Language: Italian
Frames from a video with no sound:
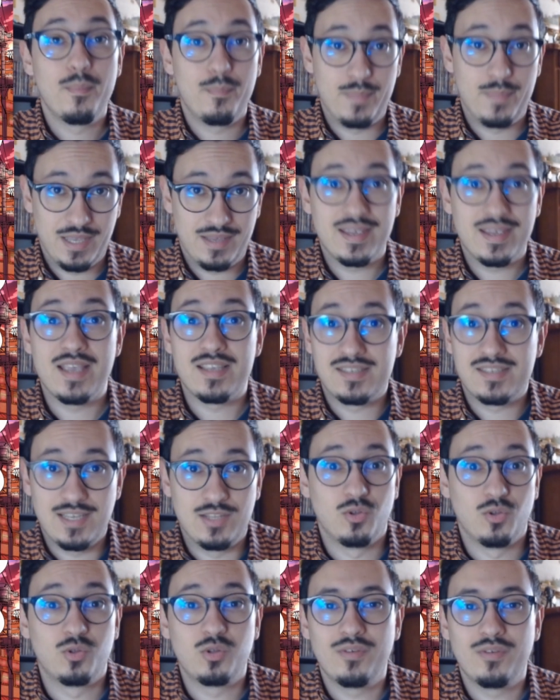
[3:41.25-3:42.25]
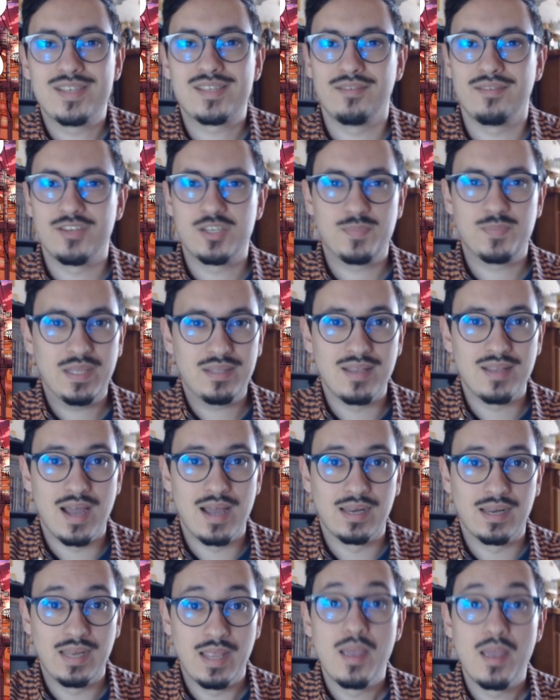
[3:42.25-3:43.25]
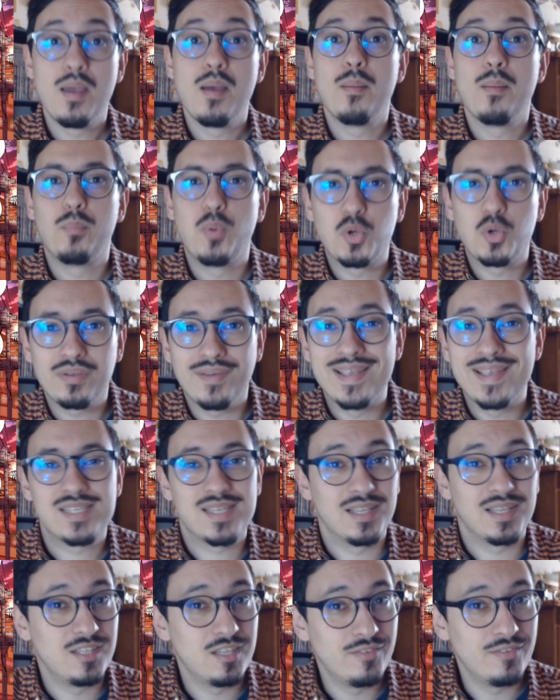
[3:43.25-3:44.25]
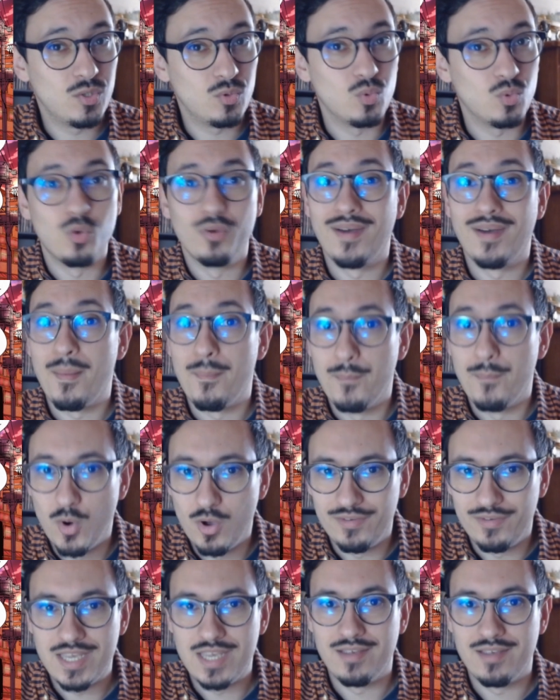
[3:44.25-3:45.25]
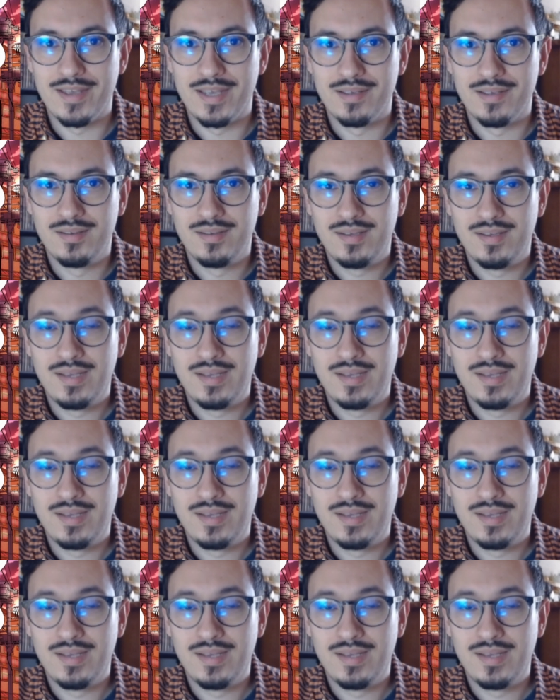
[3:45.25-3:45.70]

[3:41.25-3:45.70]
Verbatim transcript: perché se non dovessi rispettarle potresti addirittura morire.